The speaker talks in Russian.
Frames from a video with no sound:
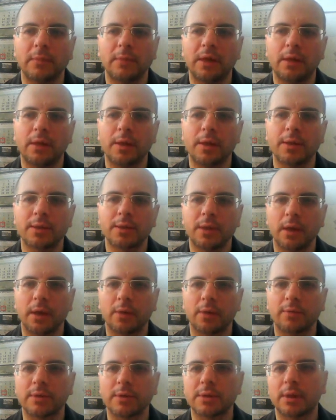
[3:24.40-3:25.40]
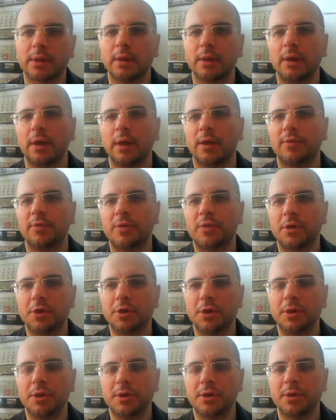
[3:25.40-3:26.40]
регистрироваться в
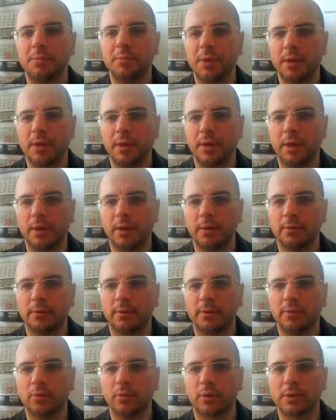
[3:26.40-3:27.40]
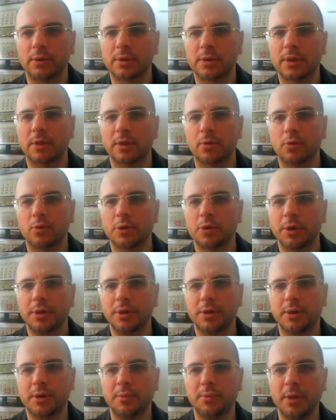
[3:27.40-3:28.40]
течение 7 дней. Вот, за
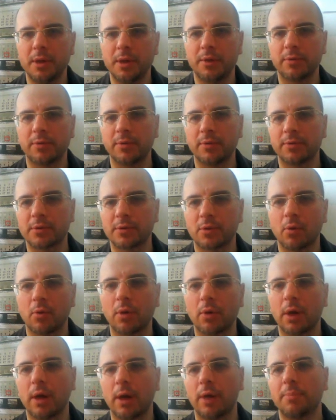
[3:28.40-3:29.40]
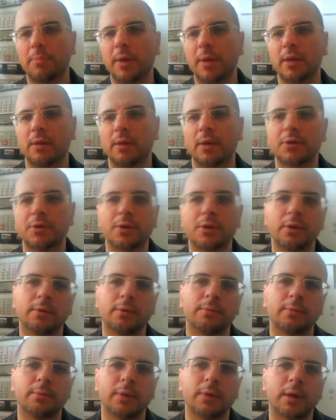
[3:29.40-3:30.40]
нарушение 7-дневного срока опять начали
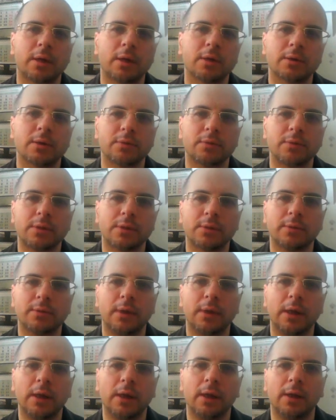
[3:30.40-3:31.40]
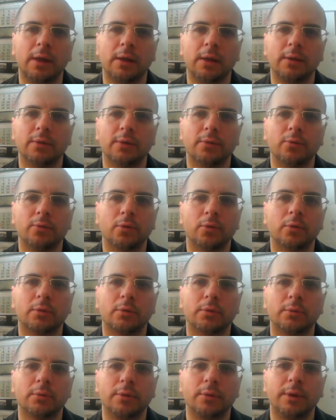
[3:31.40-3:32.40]
наказывать.
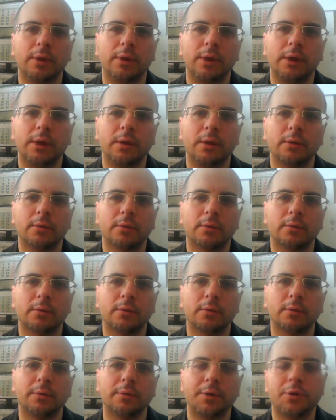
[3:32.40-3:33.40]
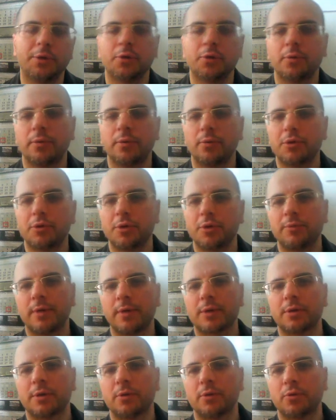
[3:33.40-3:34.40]
Вот, и э, еще очень
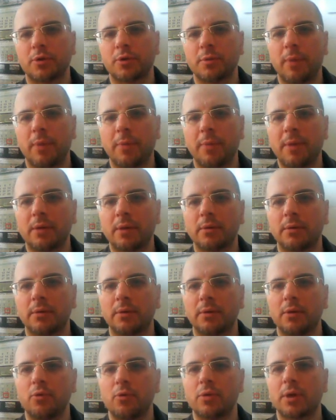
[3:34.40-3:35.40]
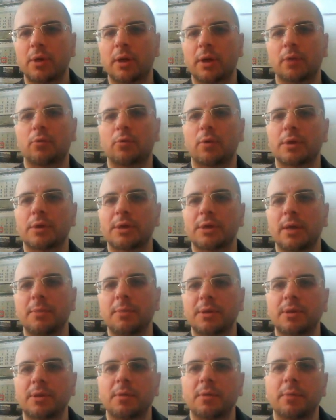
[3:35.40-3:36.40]
важный тоже момент, люди, которые сами
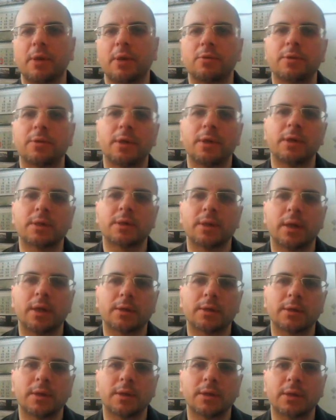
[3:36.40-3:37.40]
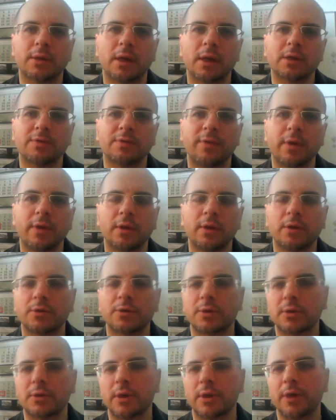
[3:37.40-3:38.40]
занимаются регистрацией иностранцев, они
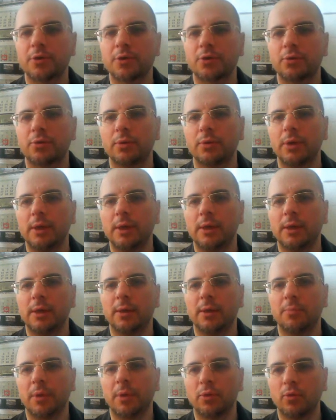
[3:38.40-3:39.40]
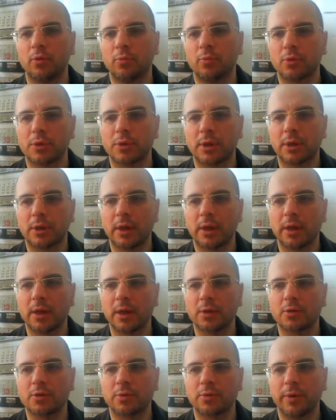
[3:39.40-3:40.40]
должны знать, что по новому
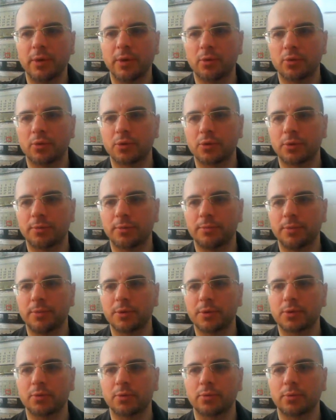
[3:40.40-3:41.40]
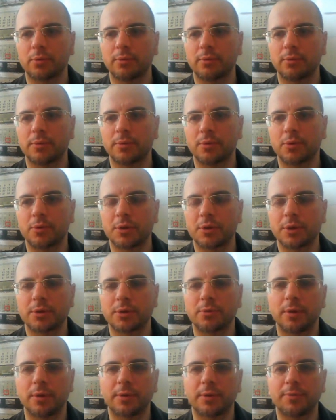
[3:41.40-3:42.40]
законодательству они тоже несут
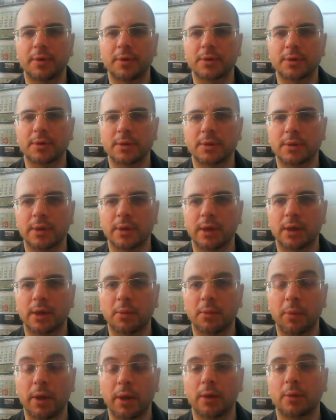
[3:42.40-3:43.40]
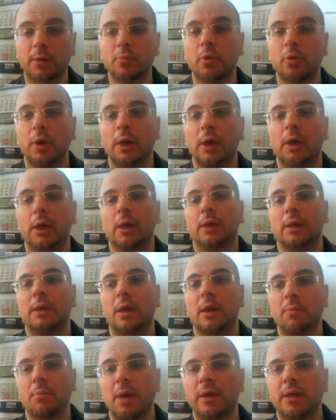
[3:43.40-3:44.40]
существенную ответственность за это. Поэтому
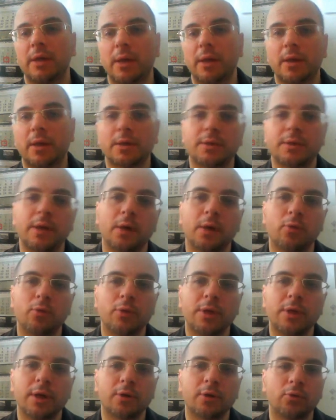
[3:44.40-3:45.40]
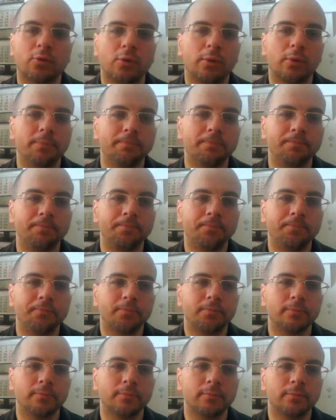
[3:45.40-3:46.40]
нормально регистрируют те, кто
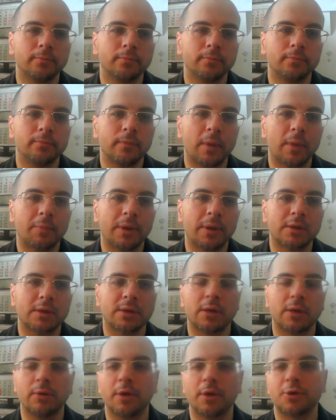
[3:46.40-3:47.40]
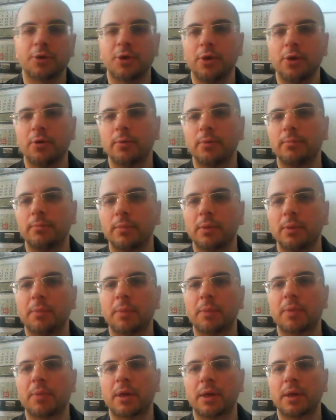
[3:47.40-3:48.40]
предоставляет жилье,
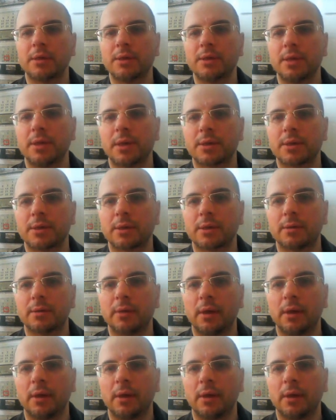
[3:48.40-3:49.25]
например, гостиницы,